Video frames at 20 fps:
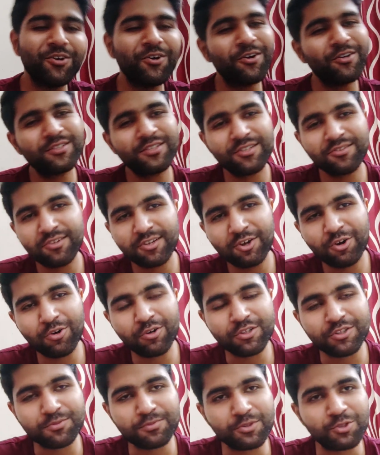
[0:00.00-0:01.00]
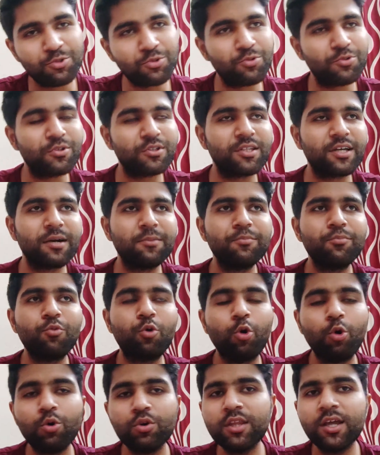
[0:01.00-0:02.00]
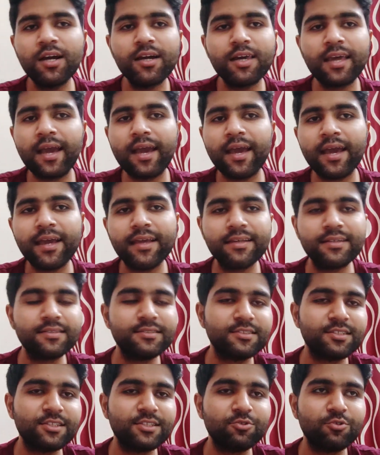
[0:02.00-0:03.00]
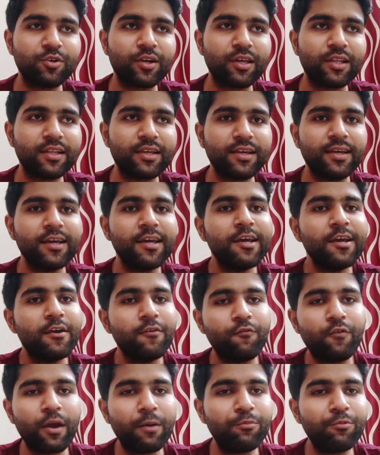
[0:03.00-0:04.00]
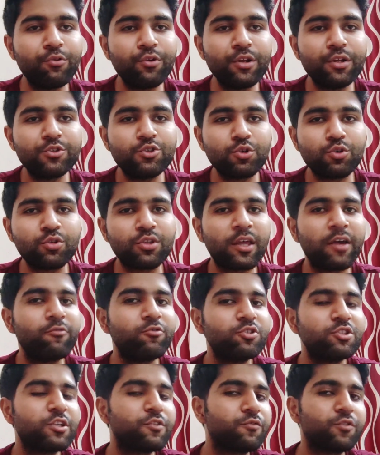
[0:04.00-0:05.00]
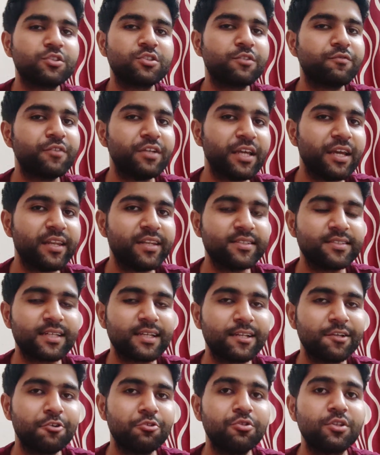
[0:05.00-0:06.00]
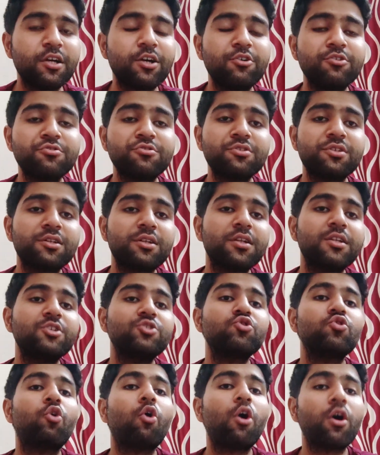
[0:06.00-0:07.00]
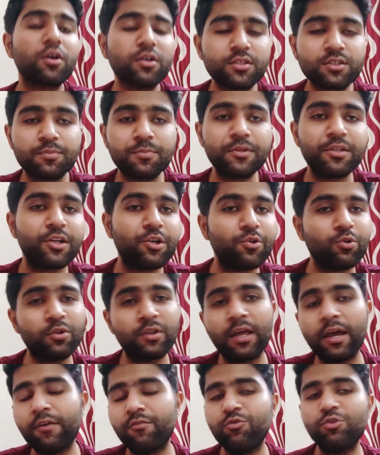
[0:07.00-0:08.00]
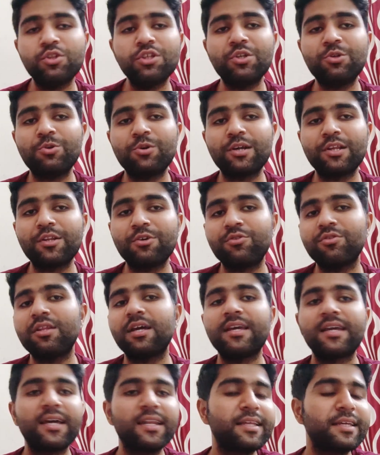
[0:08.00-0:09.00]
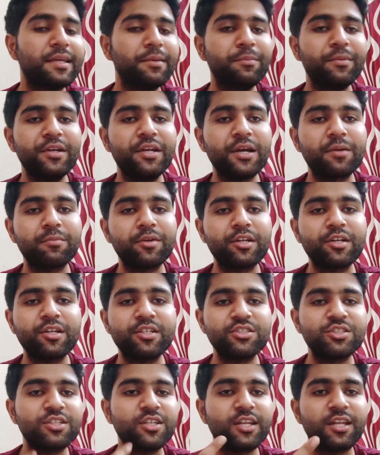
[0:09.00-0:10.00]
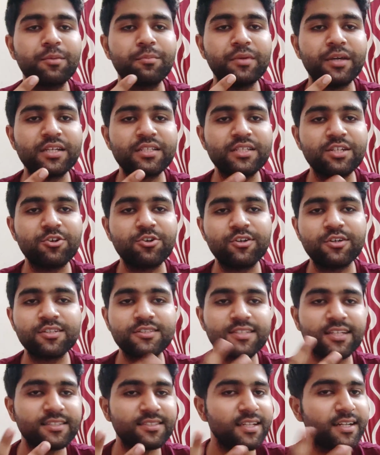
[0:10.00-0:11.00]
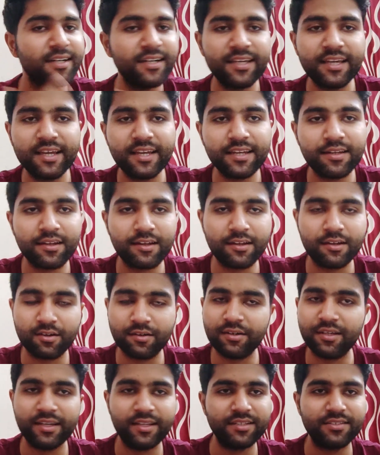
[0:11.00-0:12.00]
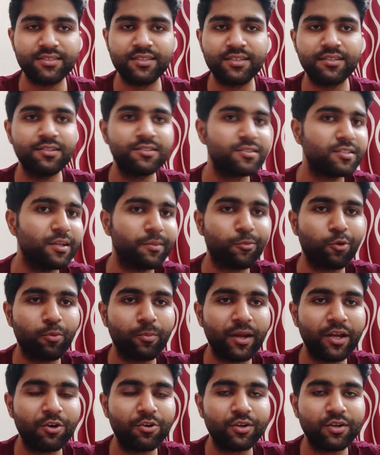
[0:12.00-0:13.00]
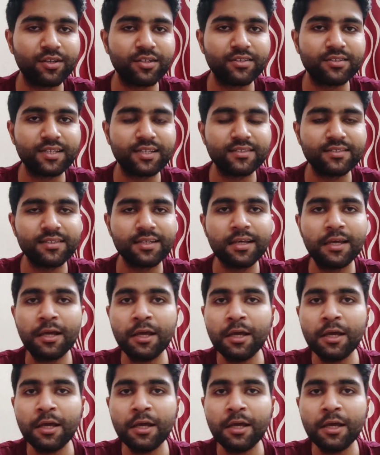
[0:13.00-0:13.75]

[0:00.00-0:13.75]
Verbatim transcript: हैं और जनरली अगस्त में शुरू होते हैं अब होता क्या है इन चीज़ों के लिए फेबररी जो होता है वो सिर्फ और सिर्फ डीएनएस के लिए होता है और जनरली जो अगस्त पीरियड होता है वो तीनों के लिए होता है यानी कि बीटेक मरीन इंजीनियरिंग बीएससी नॉटिकल साइंस एंड डीएन डीएनएस दैट इज डिप्लोमा इन नॉटिकल साइंस